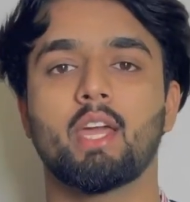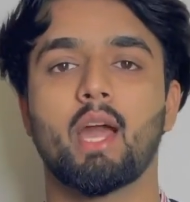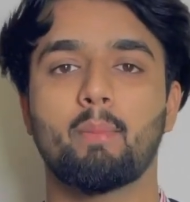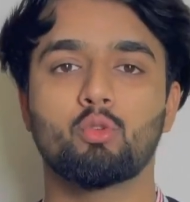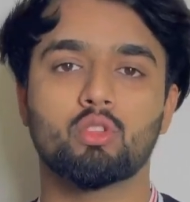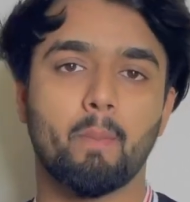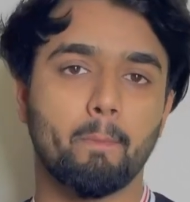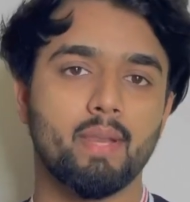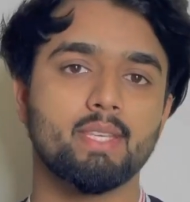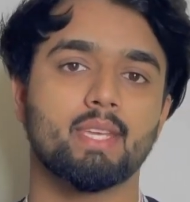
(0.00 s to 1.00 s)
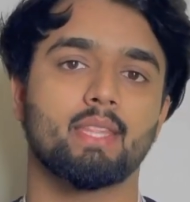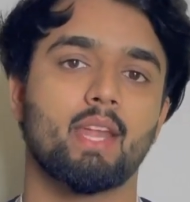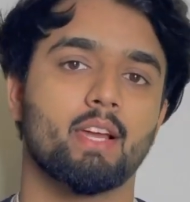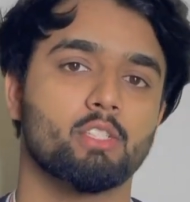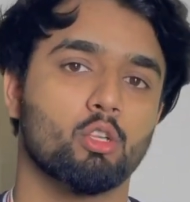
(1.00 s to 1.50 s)
हैं आप उस कंपनीज के
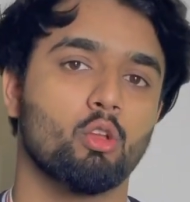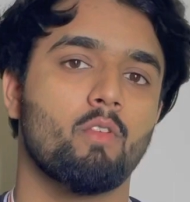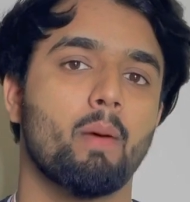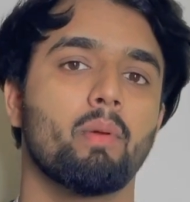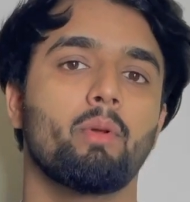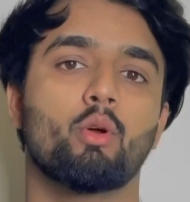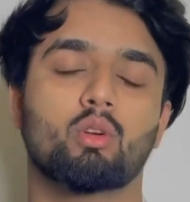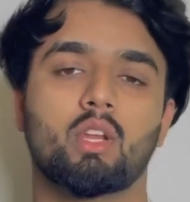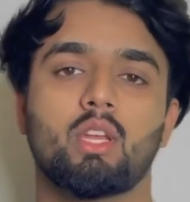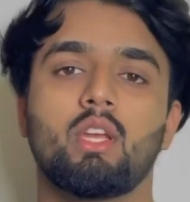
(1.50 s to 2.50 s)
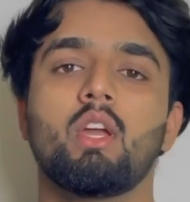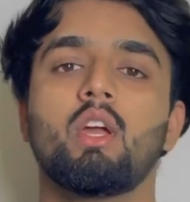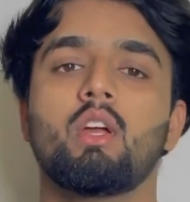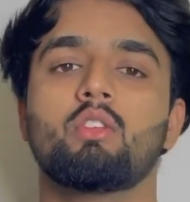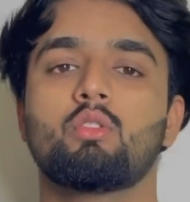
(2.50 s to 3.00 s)
अंदर लग सकते हो वहाँ पर भी डॉक्टर की
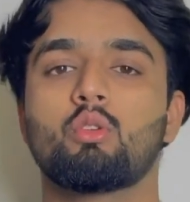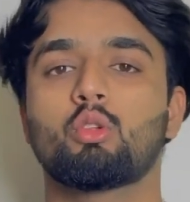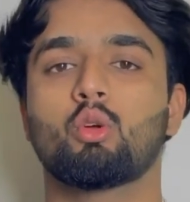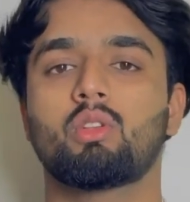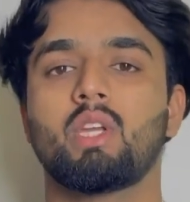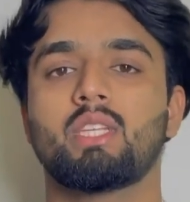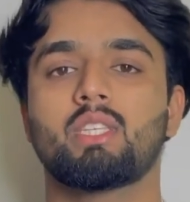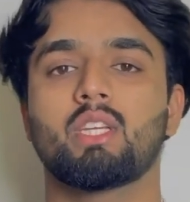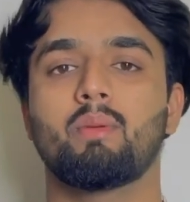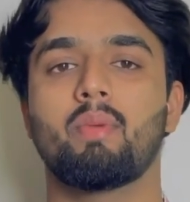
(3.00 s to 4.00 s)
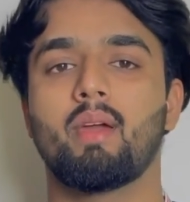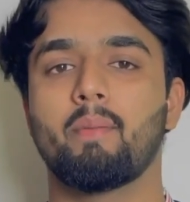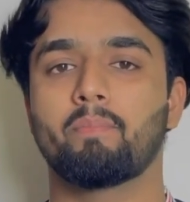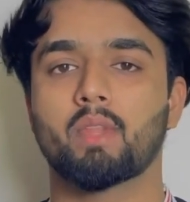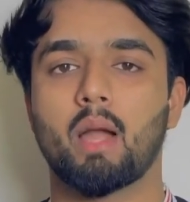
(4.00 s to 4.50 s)
ज़रूरत होती है जैसे कि मैं
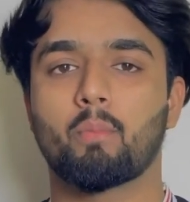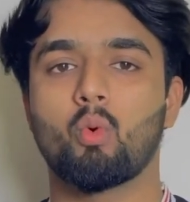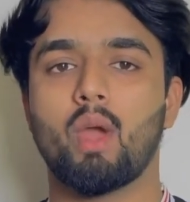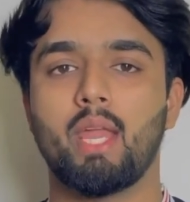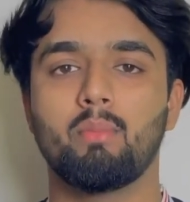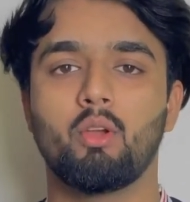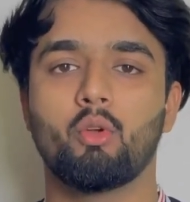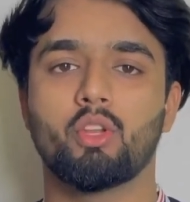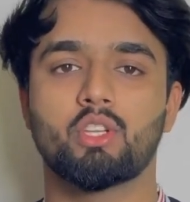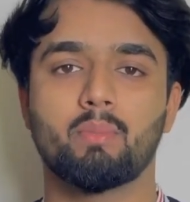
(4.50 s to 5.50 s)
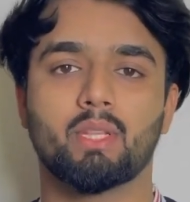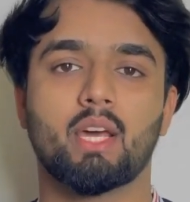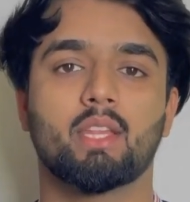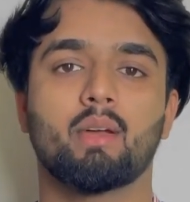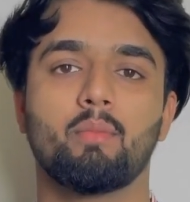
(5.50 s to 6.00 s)
आपको एनिमल न्यूट्रिशन
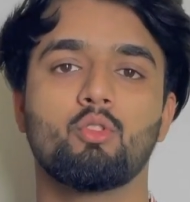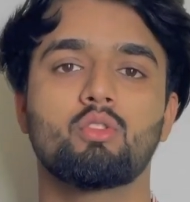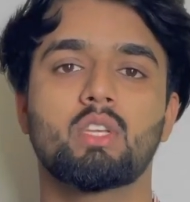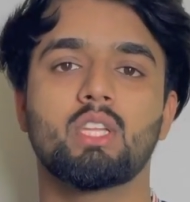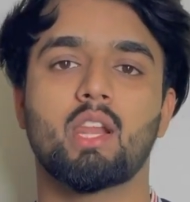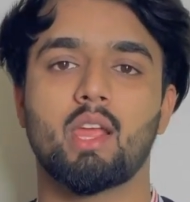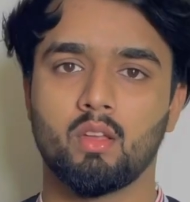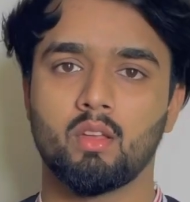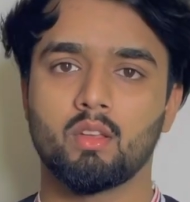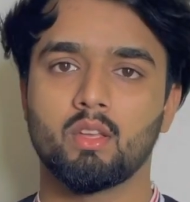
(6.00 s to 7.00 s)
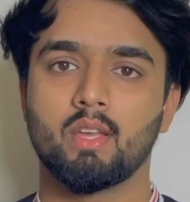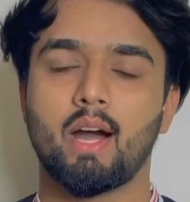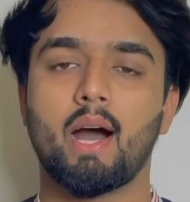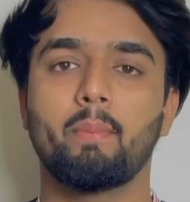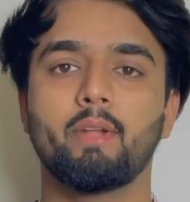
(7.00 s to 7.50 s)
बता रहा था अभी उसकी तरह
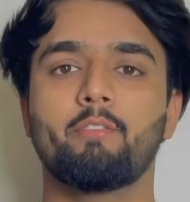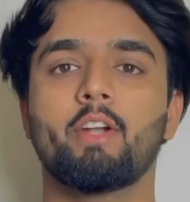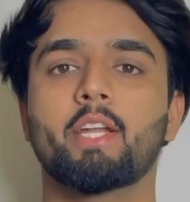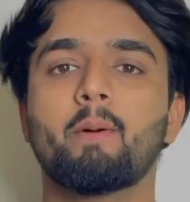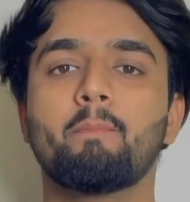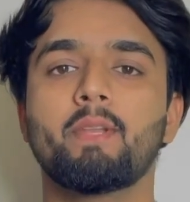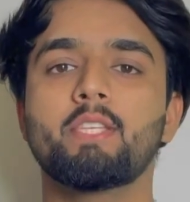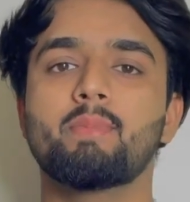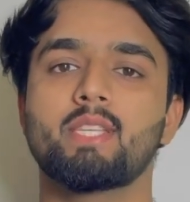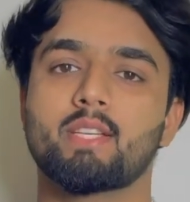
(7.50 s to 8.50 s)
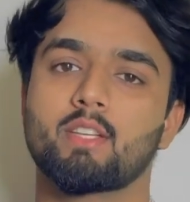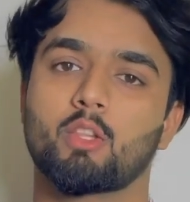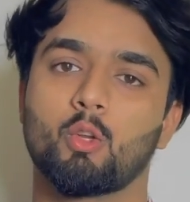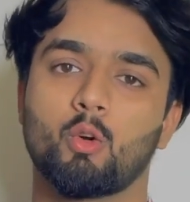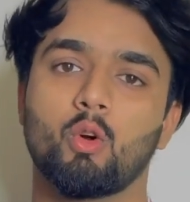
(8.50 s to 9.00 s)
आप डिफरेंट कंपनीज में जा
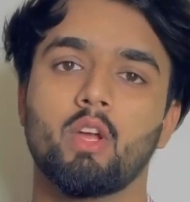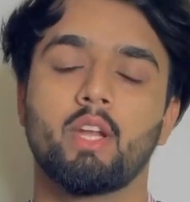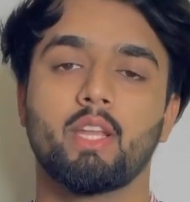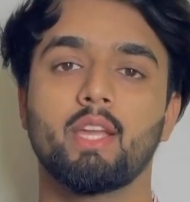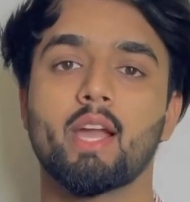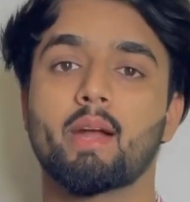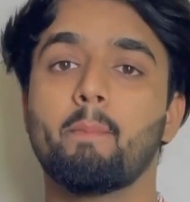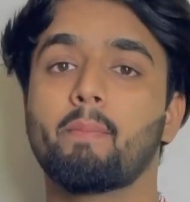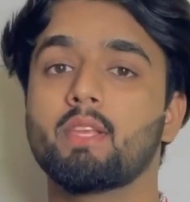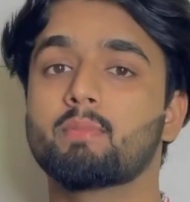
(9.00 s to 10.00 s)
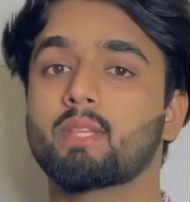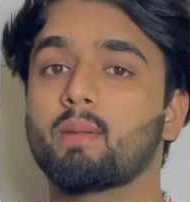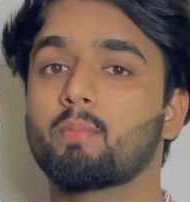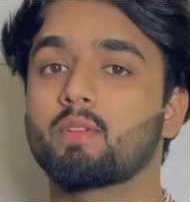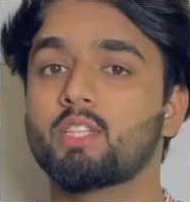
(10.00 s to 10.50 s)
सकते हो ठीक है कंपनीज
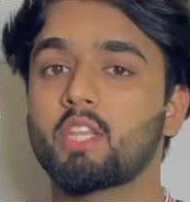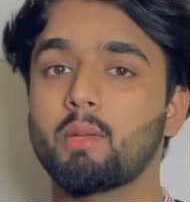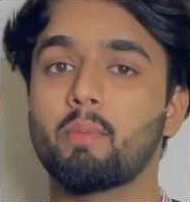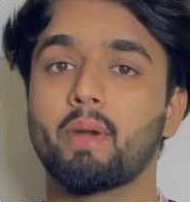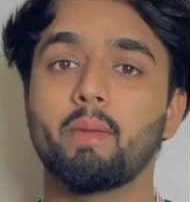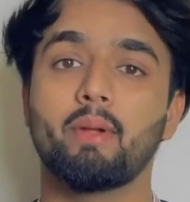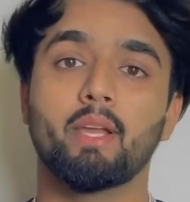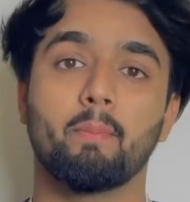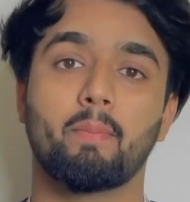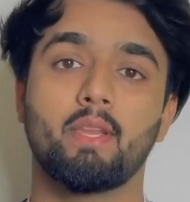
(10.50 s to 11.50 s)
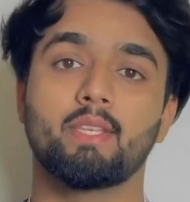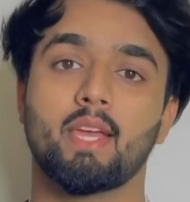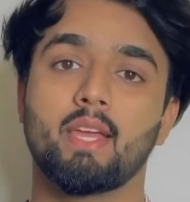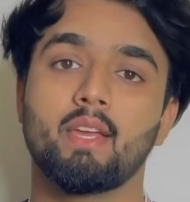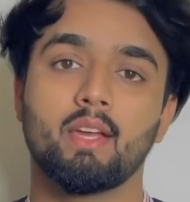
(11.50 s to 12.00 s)
मतलब जितनी भी बड़ी बड़ी कंपनीज हैं